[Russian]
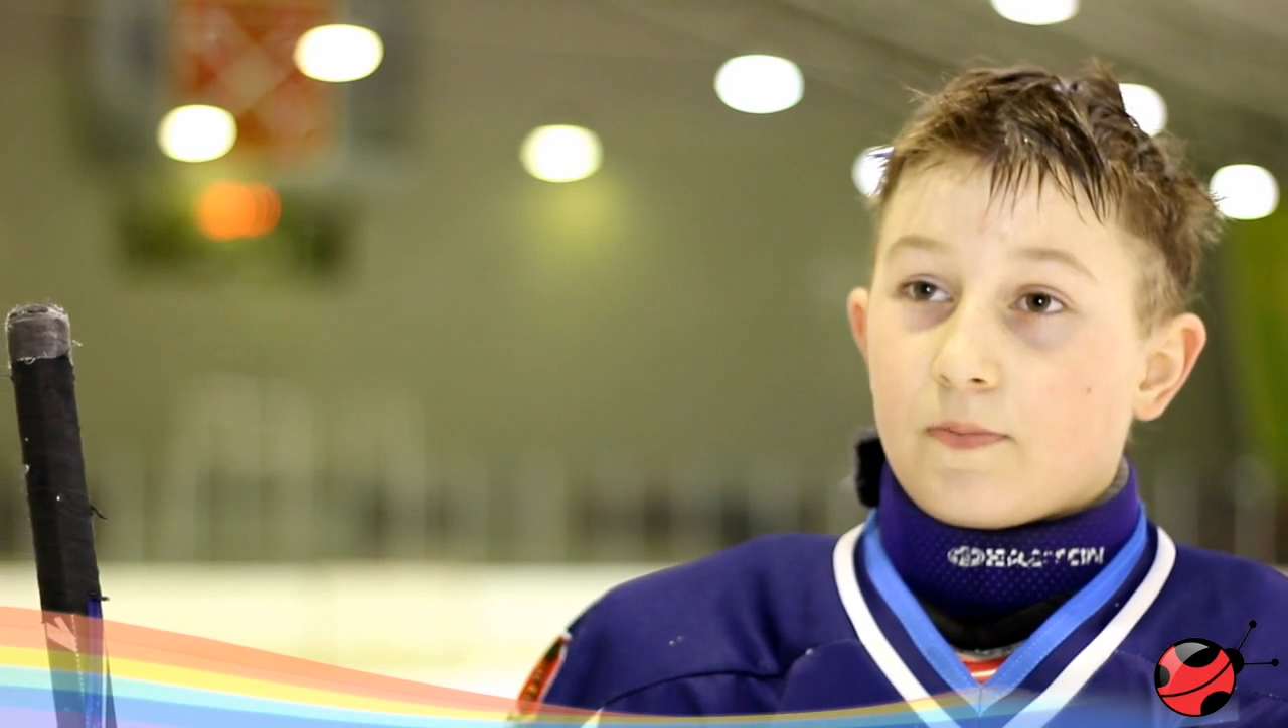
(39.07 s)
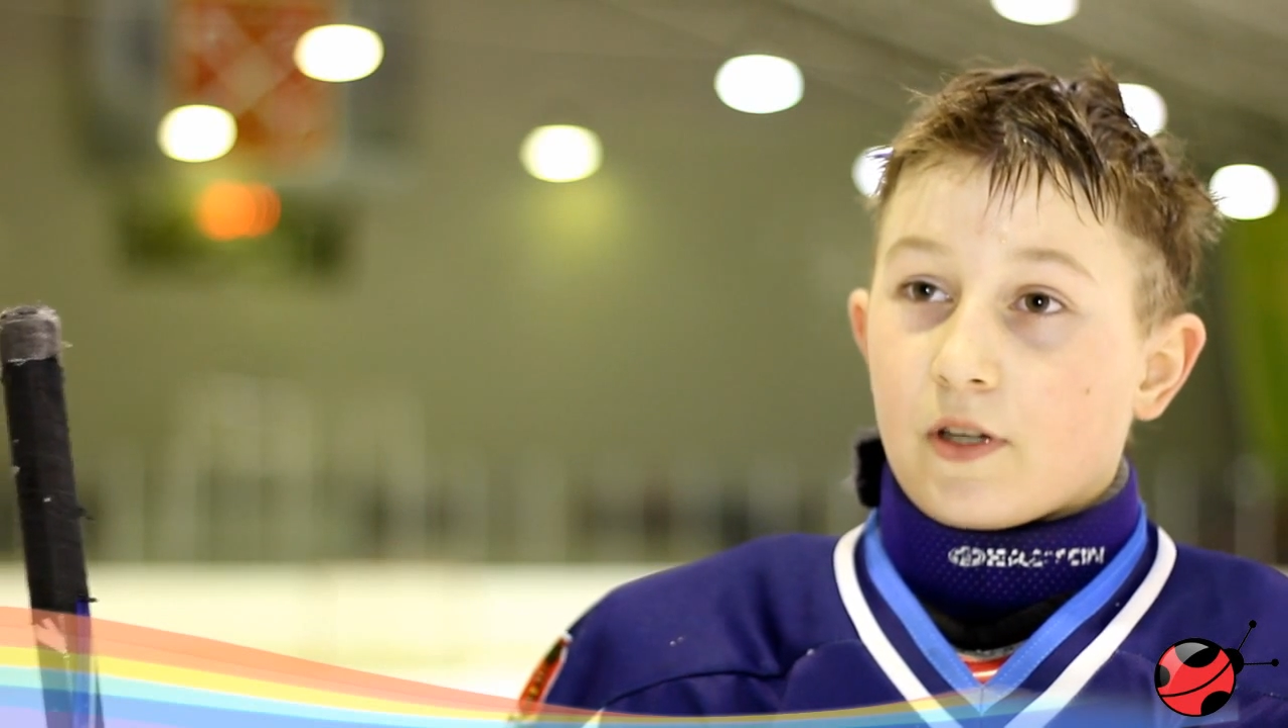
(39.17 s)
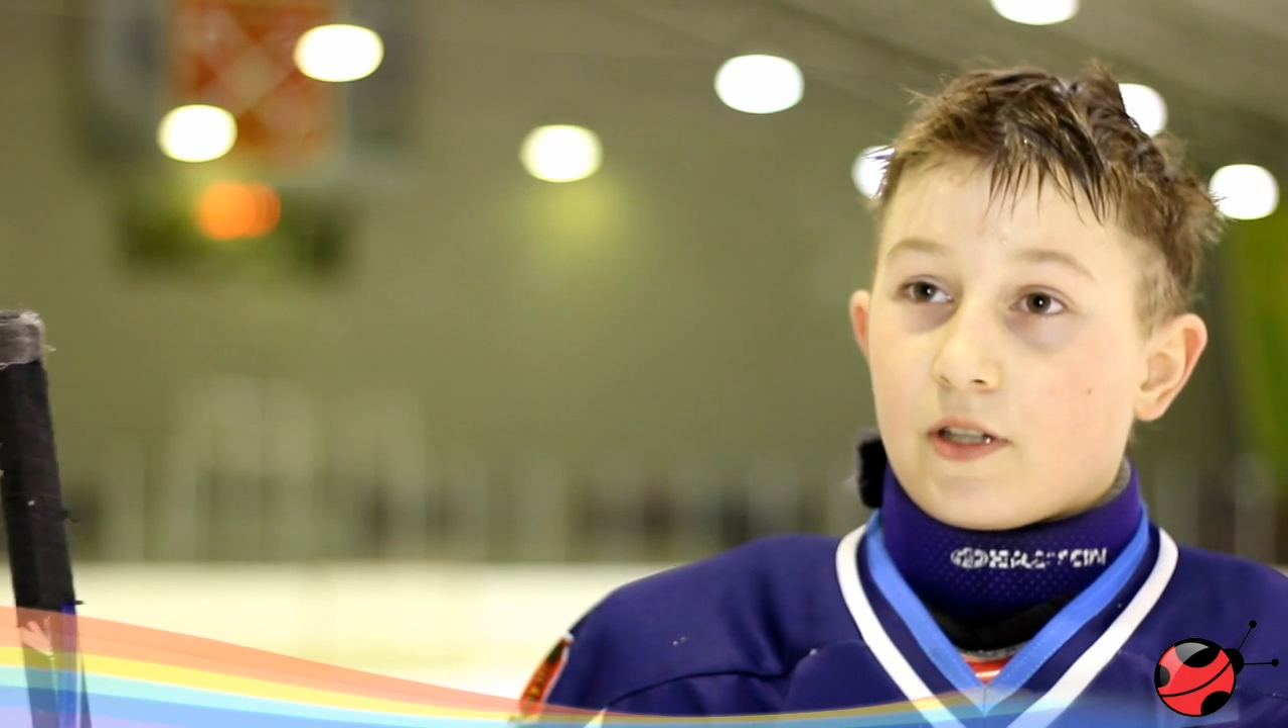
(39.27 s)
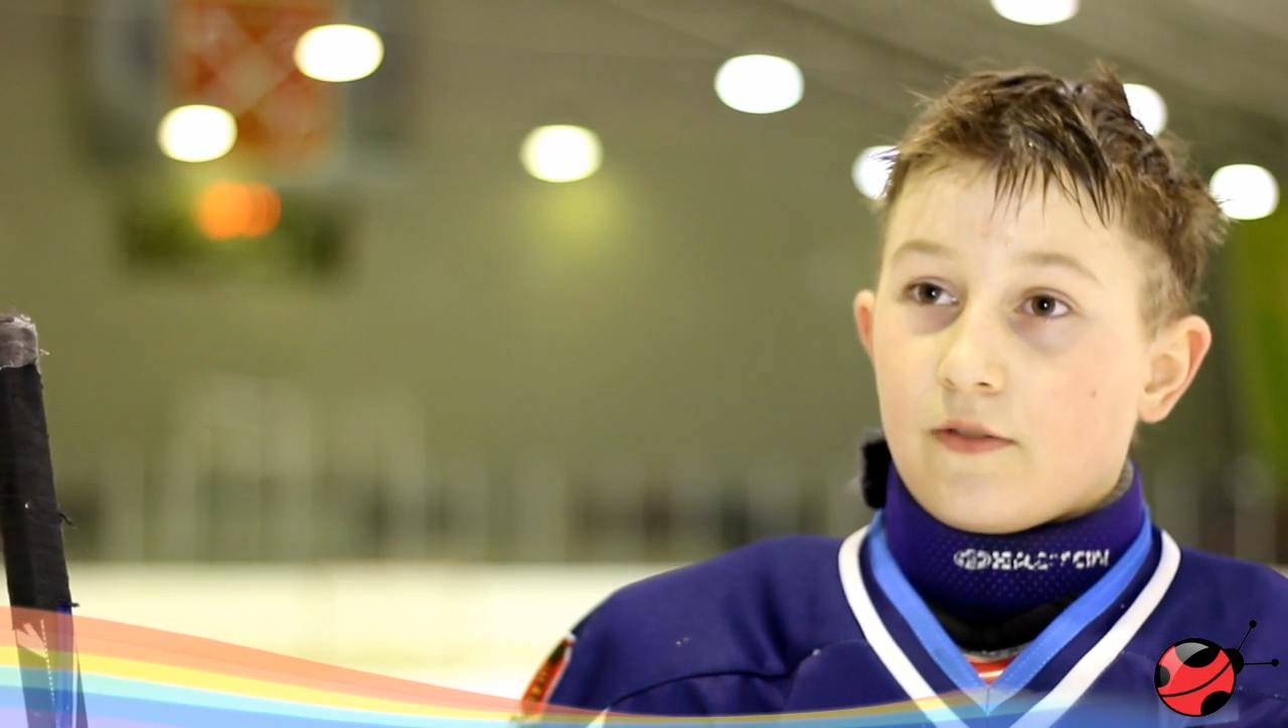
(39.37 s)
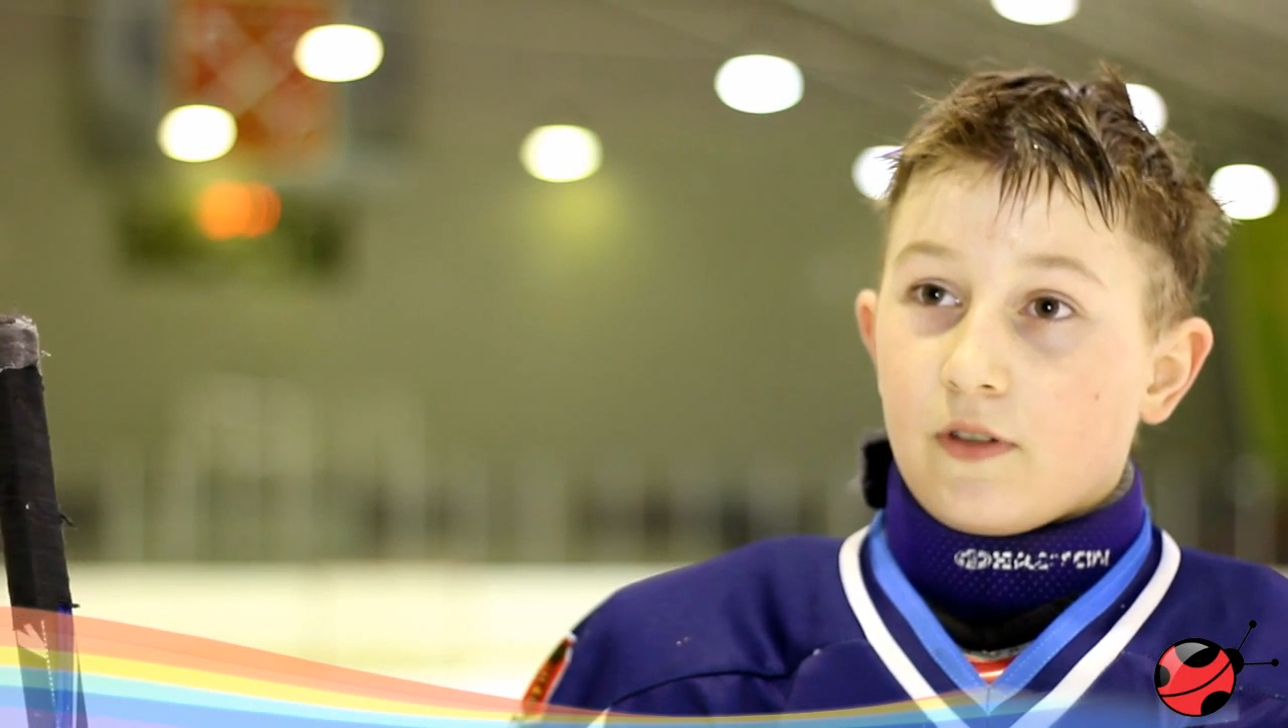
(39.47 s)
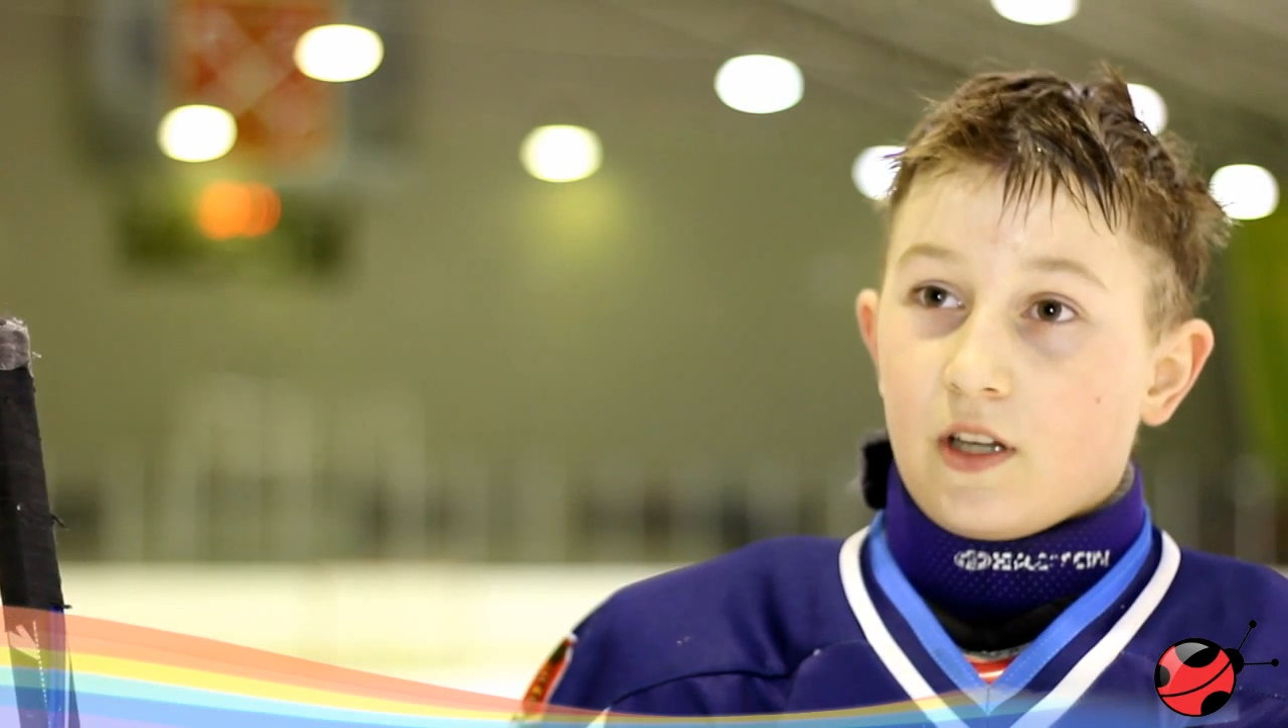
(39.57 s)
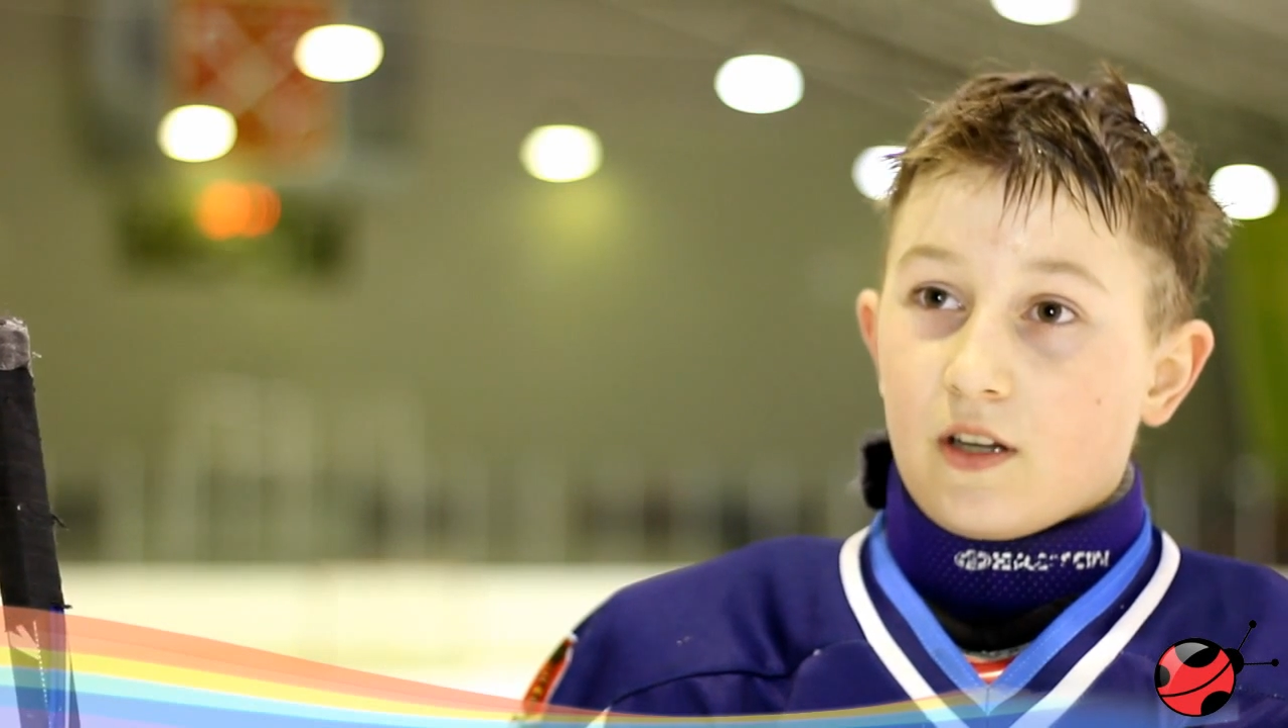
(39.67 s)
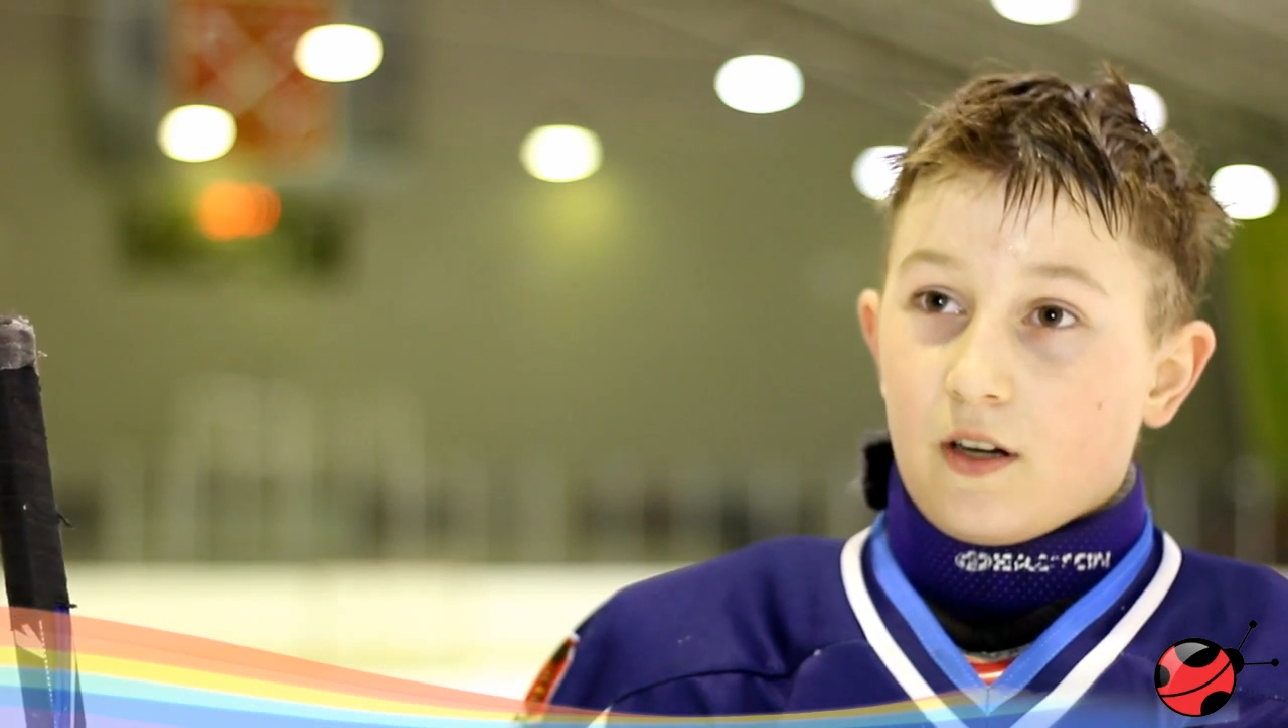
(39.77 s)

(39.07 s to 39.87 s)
спортивная